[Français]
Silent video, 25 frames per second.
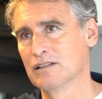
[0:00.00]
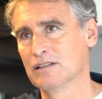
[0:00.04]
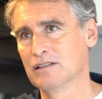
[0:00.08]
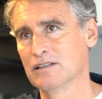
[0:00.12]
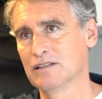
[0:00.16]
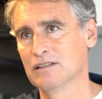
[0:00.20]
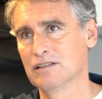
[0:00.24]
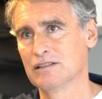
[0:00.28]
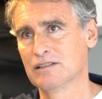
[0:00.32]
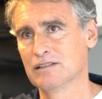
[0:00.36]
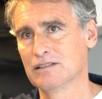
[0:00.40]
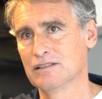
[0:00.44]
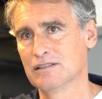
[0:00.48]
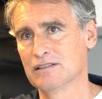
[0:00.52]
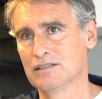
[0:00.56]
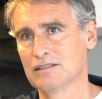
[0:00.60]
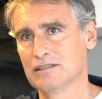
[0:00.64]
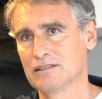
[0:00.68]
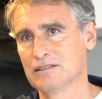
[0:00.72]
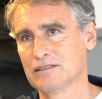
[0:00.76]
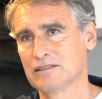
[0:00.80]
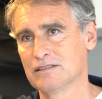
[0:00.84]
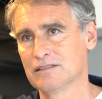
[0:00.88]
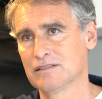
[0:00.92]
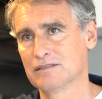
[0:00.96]
Euh,
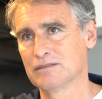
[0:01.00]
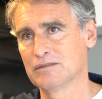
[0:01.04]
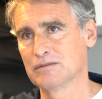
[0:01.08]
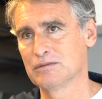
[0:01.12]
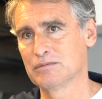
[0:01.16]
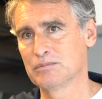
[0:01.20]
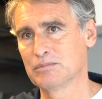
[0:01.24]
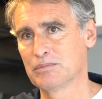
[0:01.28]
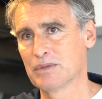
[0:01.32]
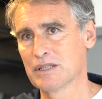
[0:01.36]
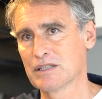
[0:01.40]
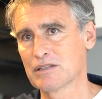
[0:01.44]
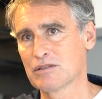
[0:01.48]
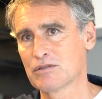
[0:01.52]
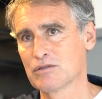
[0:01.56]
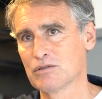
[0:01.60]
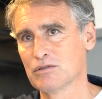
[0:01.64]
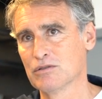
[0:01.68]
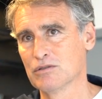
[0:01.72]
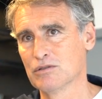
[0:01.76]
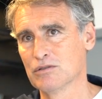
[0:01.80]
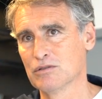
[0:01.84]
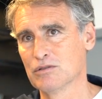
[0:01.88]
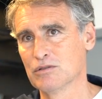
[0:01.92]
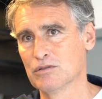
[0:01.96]
parce
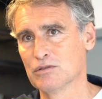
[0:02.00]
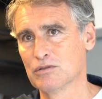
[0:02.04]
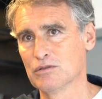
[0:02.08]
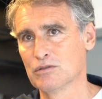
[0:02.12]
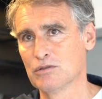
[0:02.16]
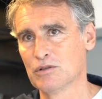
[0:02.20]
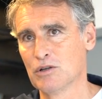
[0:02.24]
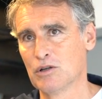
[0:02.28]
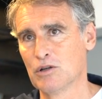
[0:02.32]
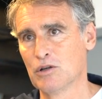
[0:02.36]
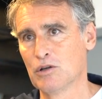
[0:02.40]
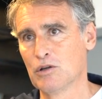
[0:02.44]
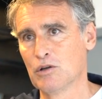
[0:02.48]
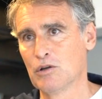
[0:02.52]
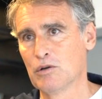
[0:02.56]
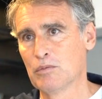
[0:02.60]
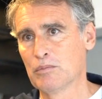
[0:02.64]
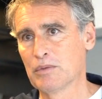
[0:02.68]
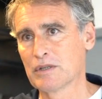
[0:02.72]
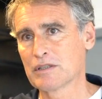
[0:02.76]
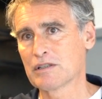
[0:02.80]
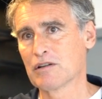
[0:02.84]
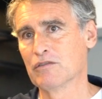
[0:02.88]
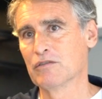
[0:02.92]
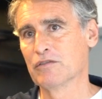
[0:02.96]
que
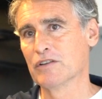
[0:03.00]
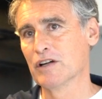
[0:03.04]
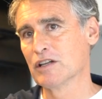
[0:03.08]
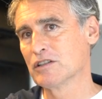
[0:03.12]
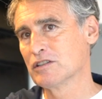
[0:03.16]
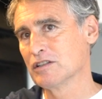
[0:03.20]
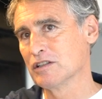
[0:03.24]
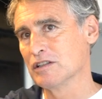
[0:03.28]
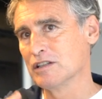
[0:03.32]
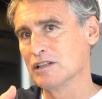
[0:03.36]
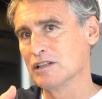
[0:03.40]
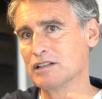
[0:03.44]
parce qu'en fait,